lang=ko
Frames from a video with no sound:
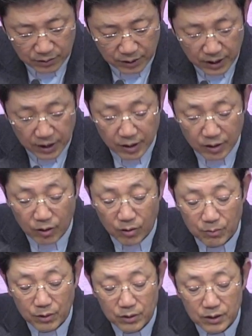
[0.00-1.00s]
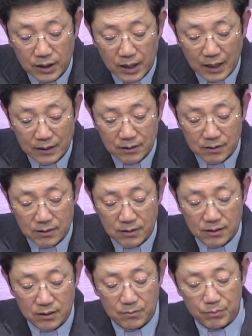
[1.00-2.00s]
내 어머니 의
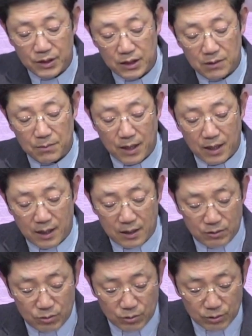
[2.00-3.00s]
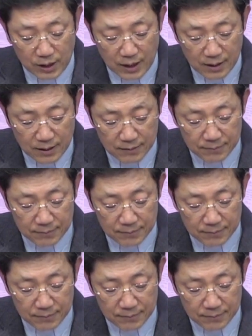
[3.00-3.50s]
아들들을 비방하는도다.